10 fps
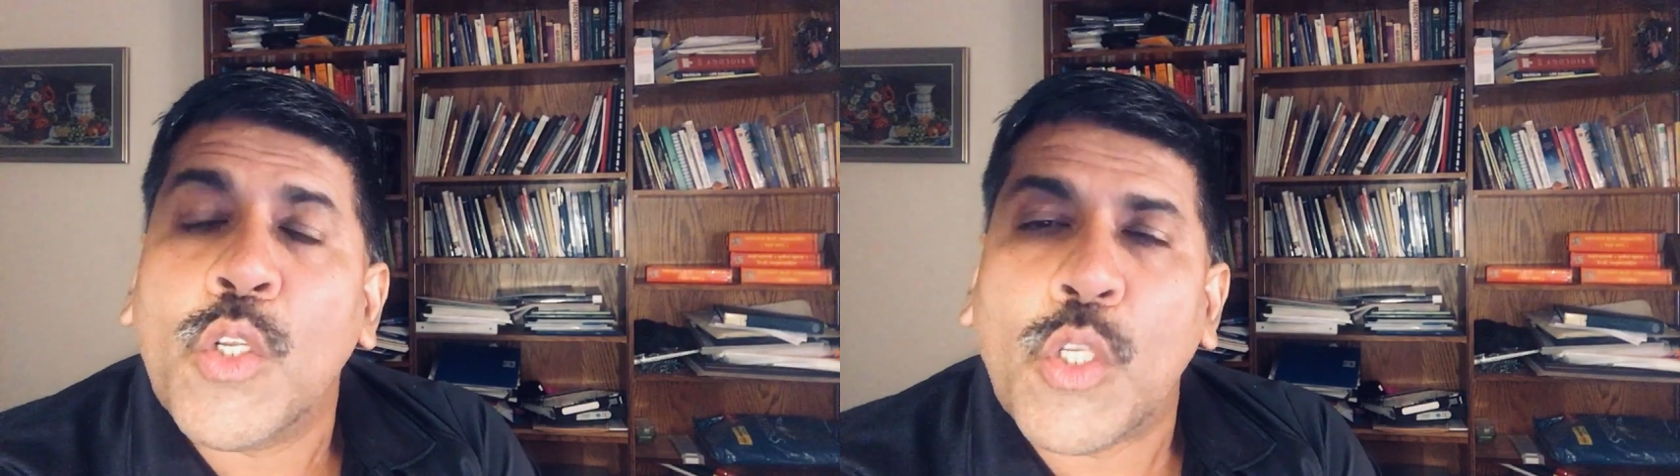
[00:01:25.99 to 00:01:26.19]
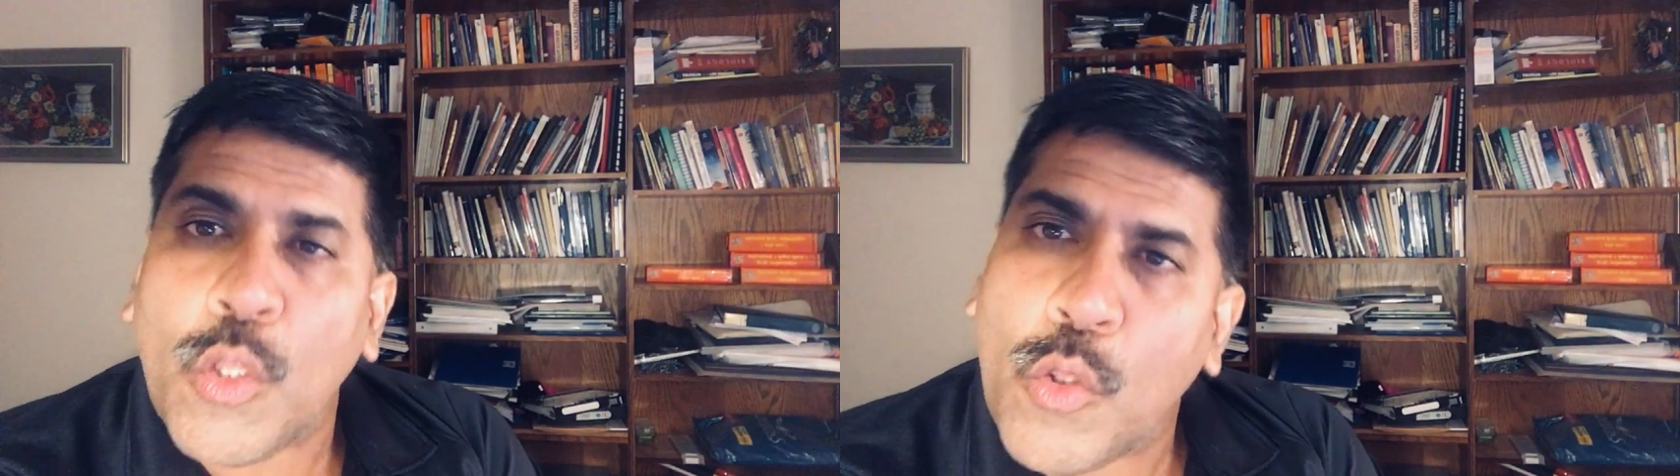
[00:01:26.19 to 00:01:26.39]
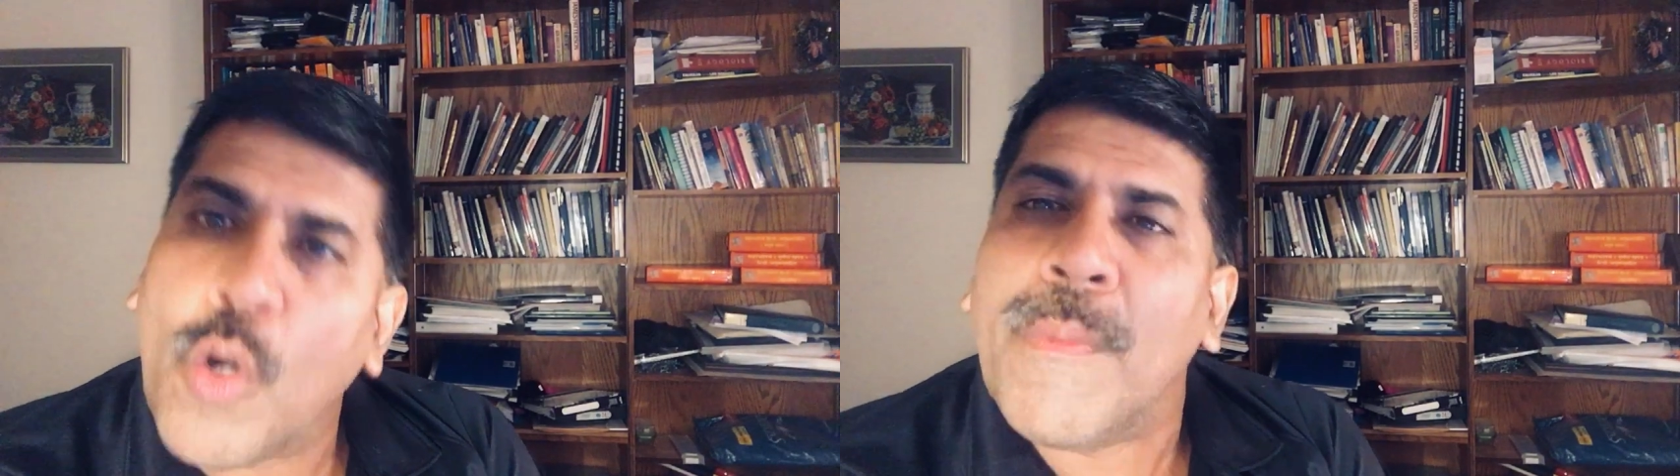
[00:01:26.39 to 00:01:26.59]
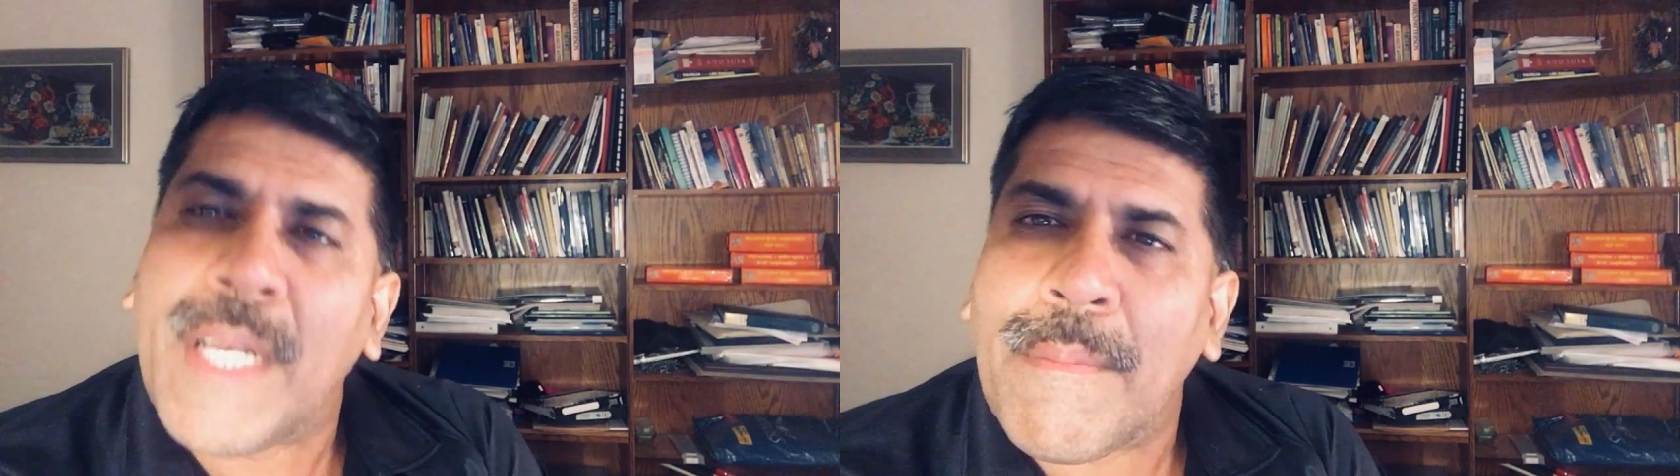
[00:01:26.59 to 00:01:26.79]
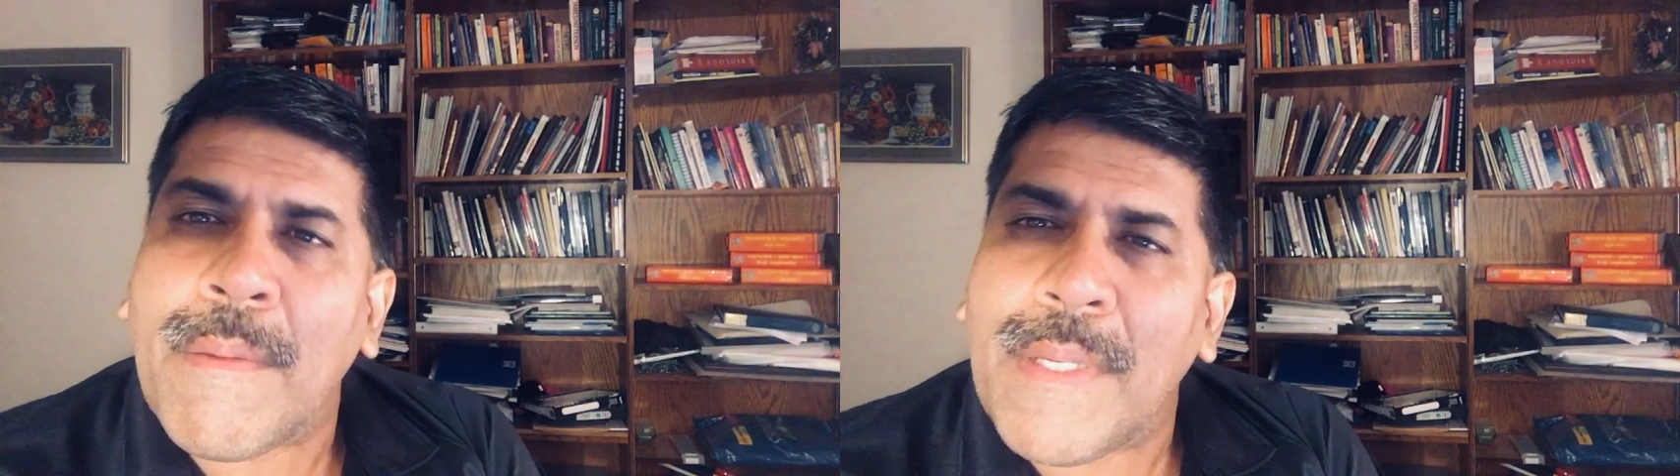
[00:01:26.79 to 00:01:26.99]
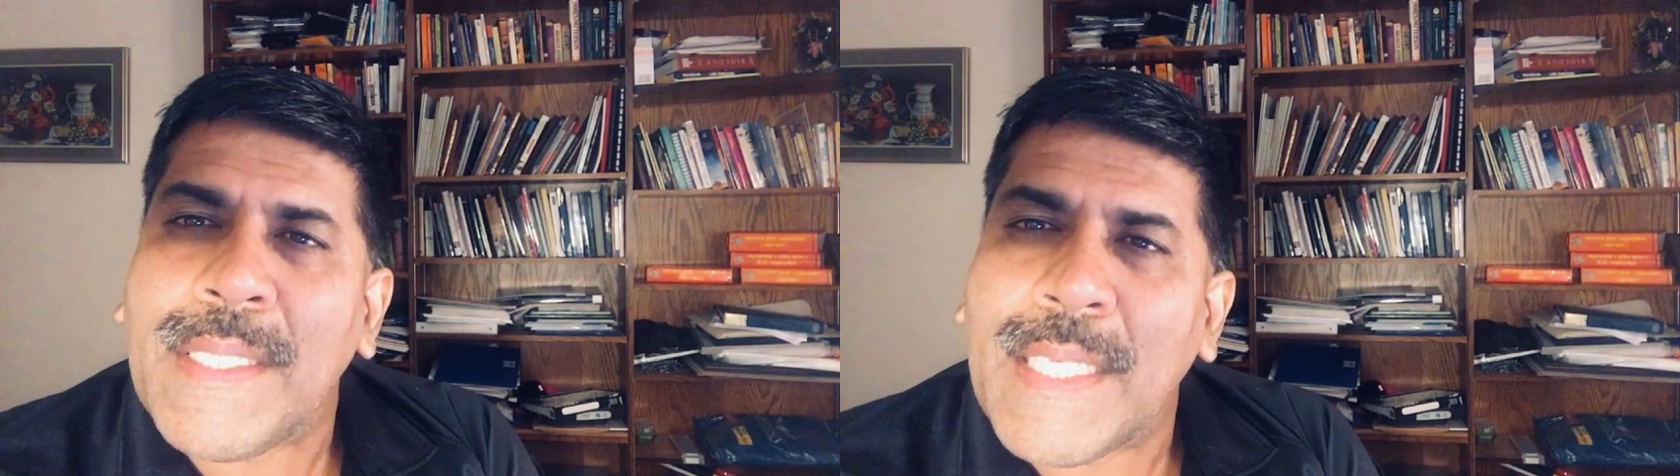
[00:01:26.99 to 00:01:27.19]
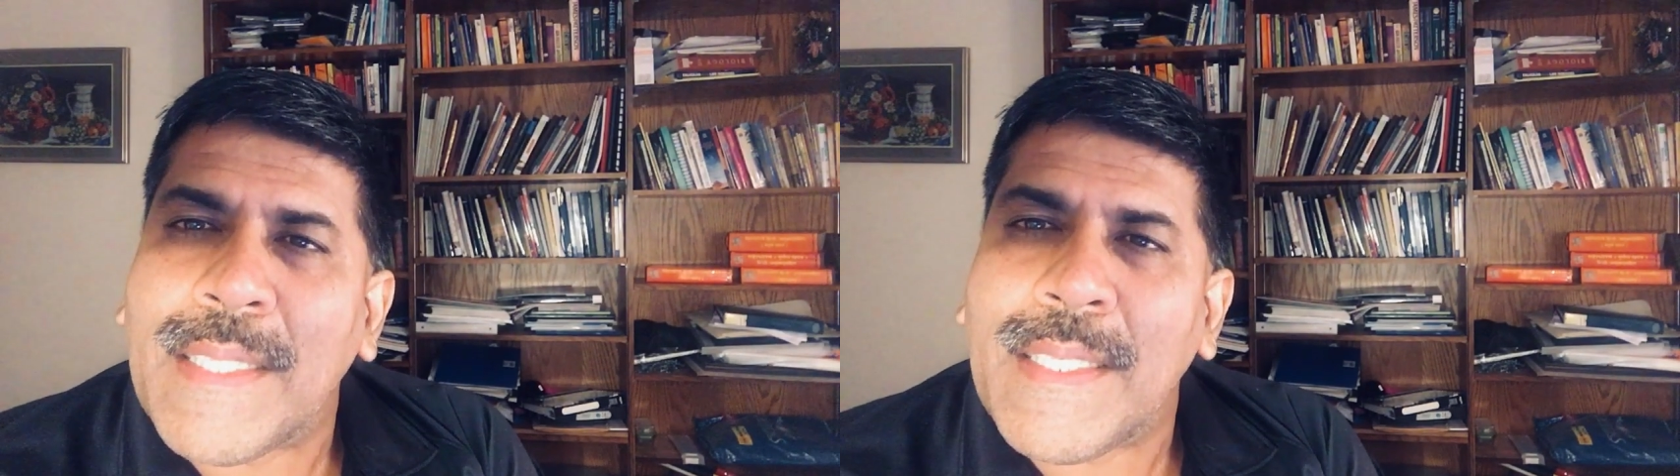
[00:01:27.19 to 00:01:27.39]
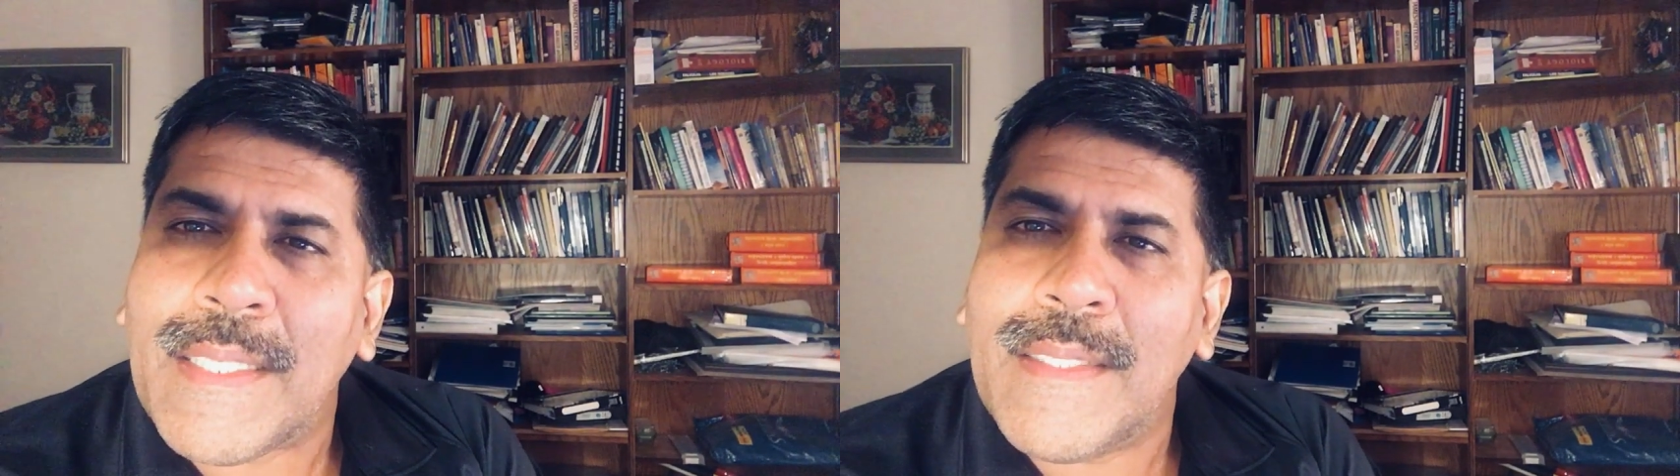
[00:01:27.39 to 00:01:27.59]
कि दो मिनट में बन
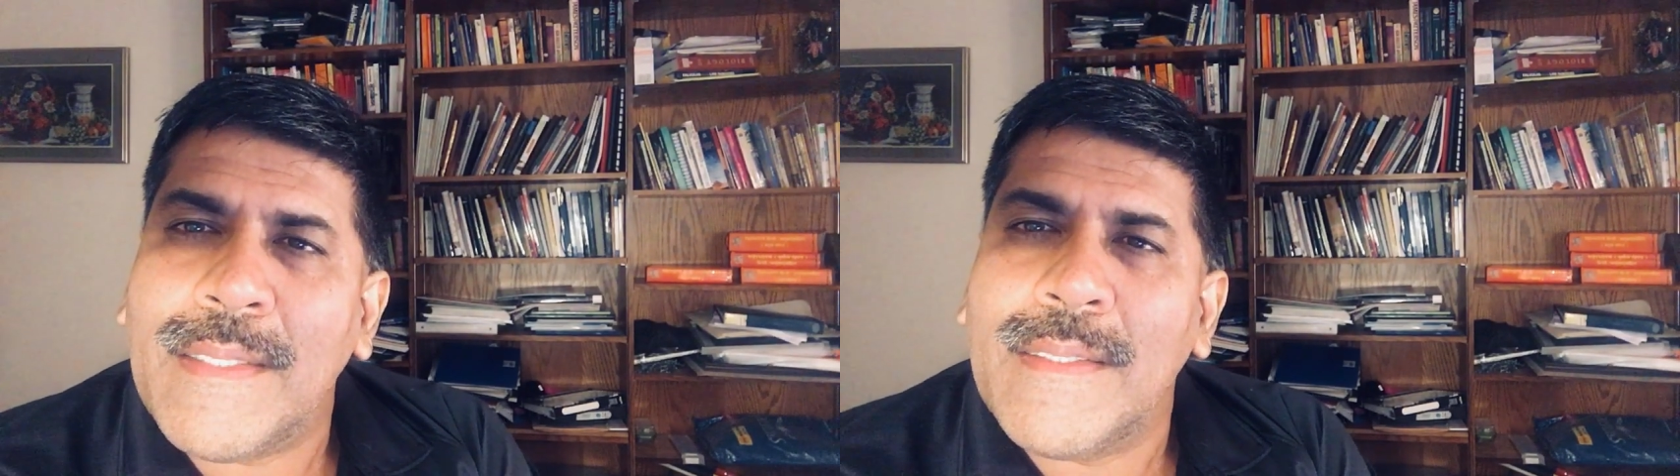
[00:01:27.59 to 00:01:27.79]
जाती है